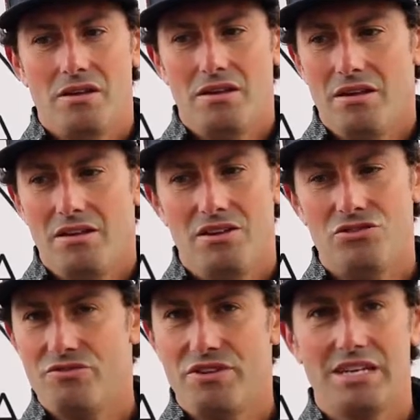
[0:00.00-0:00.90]
y
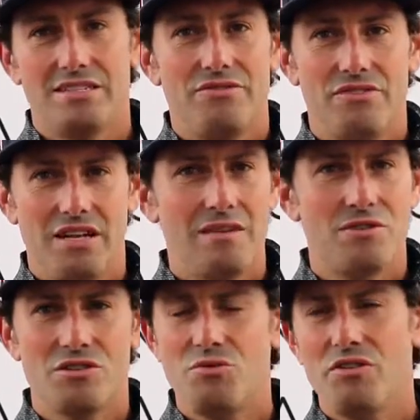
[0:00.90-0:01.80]
sufrir hasta el final
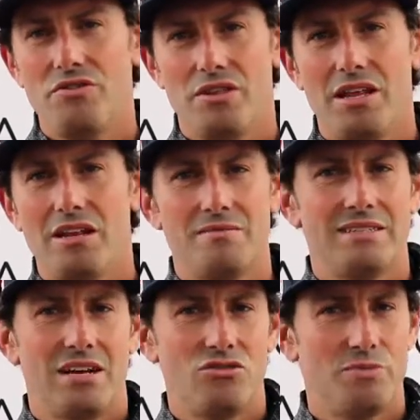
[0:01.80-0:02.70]
porque es muy difícil
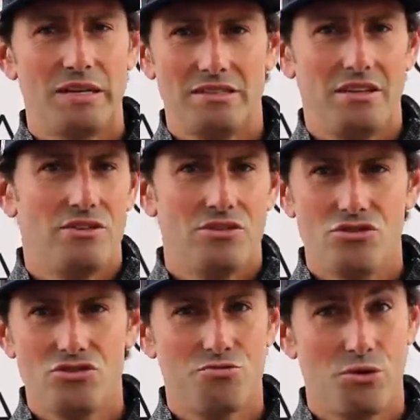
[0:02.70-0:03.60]
rematar los
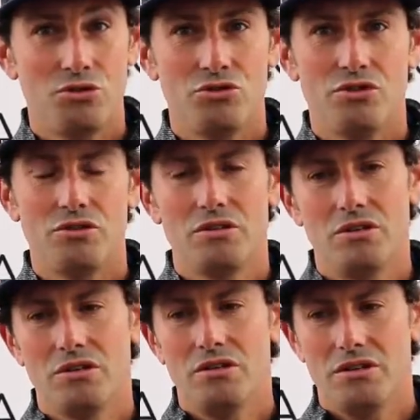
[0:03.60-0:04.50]
partidos pronto.
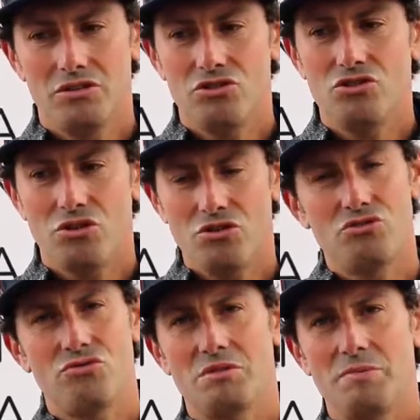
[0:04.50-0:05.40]
Entonces yo creo
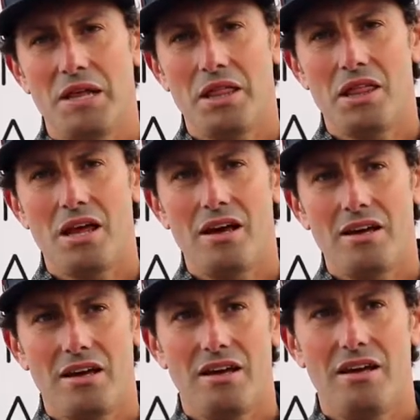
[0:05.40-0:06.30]
que es una experiencia
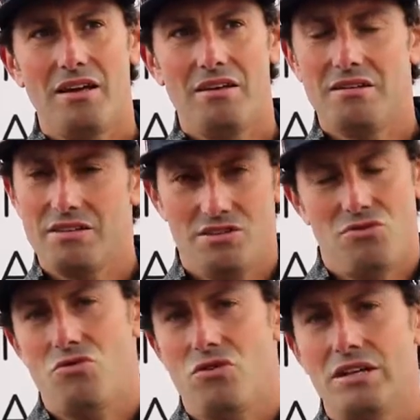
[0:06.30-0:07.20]
que, que
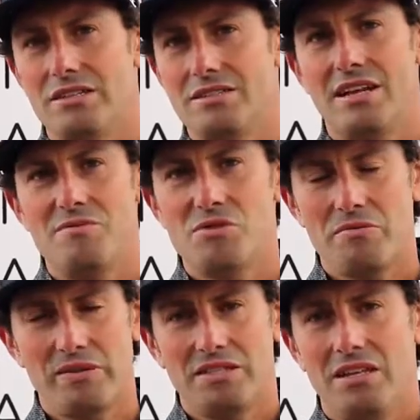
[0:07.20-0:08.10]
seguro que intentaremos
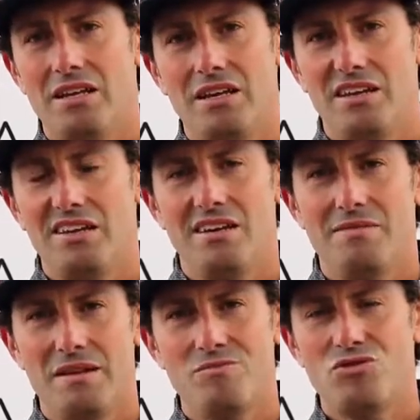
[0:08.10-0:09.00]
repetir y, y
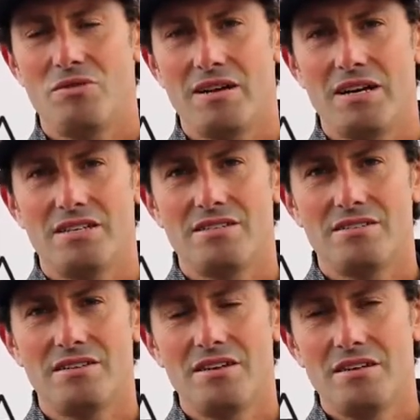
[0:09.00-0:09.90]
habrá mucha
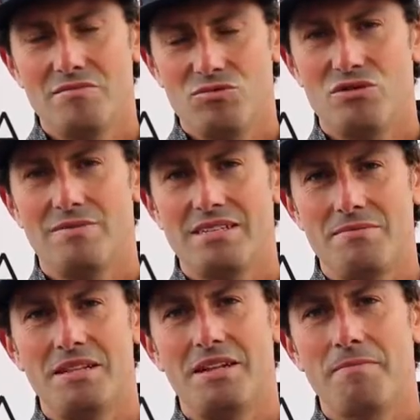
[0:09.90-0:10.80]
más, mucha más
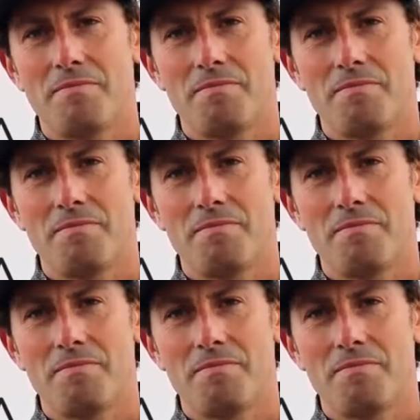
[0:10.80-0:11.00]
demanda.